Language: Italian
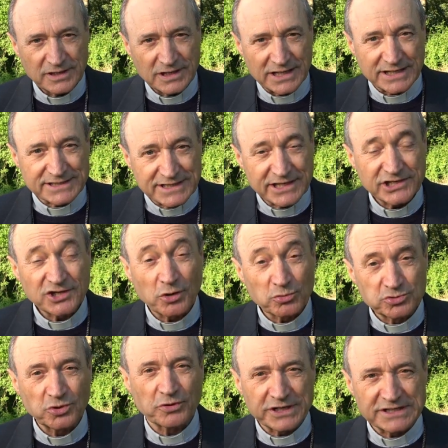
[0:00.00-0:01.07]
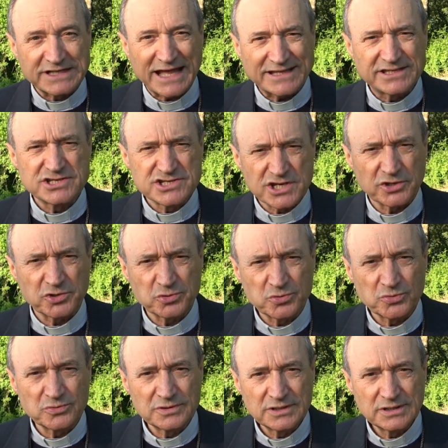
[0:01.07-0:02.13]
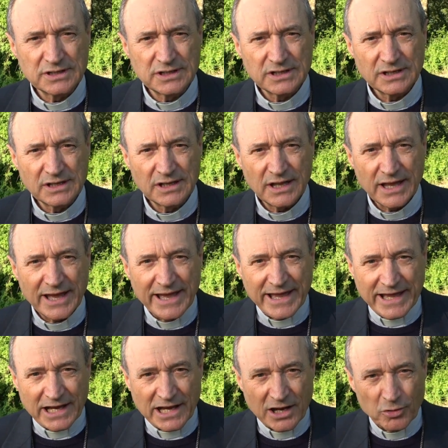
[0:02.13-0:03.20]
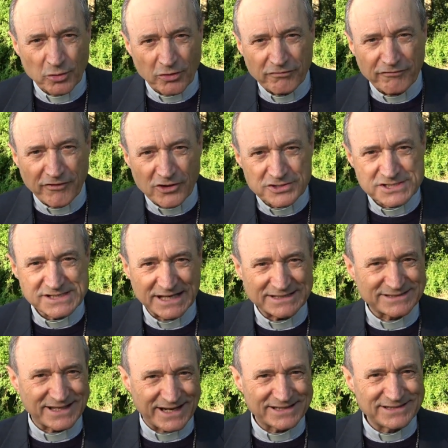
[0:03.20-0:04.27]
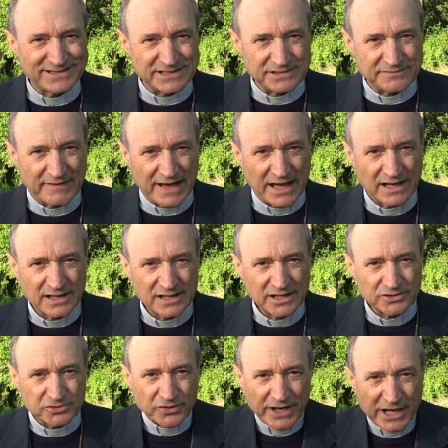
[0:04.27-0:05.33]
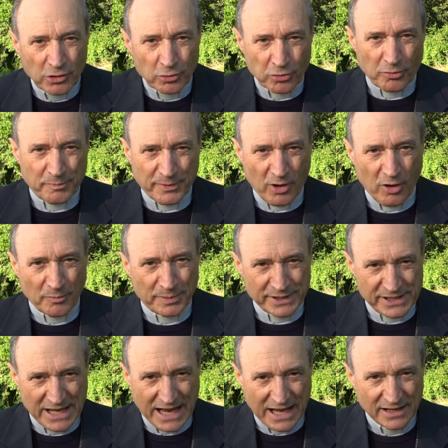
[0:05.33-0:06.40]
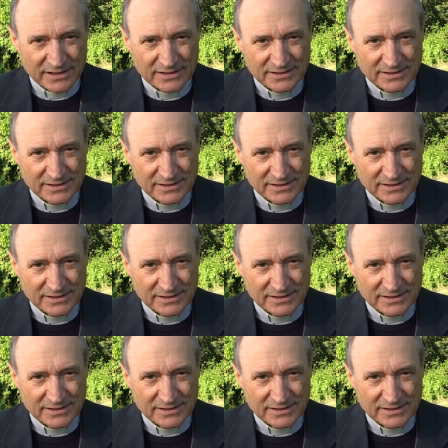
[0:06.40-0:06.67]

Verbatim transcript: la stessa autorità di Gesù e la loro forza attrattiva non è loro propria,